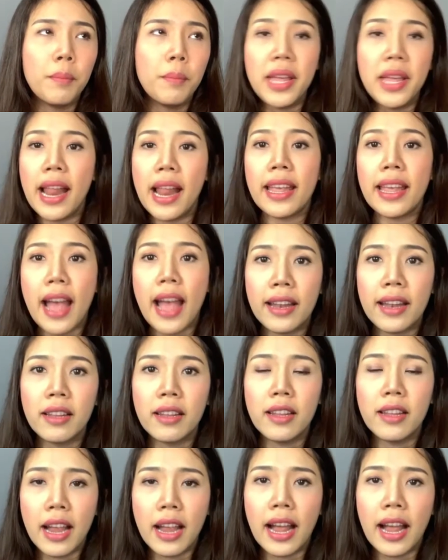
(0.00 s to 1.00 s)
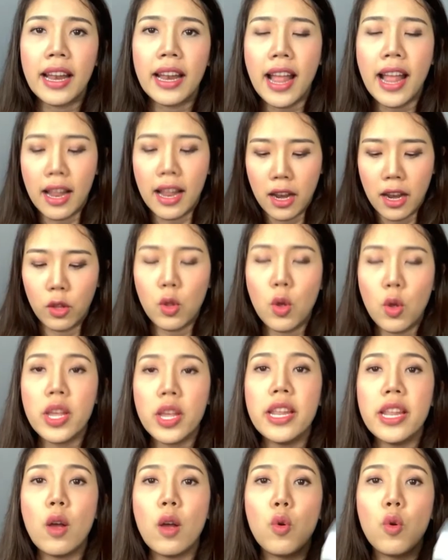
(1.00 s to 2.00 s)
มีอะไรกันอย่างนั้นน่ะเราต้อง
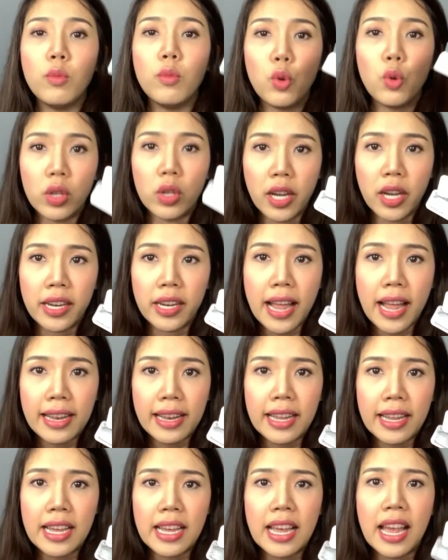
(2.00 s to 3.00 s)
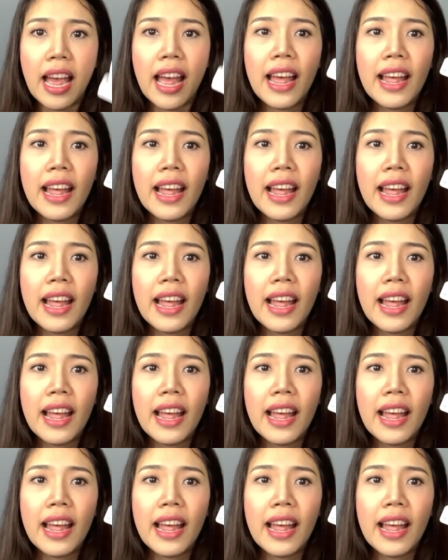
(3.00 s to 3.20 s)
กินยาคุมฉุกเฉินทันที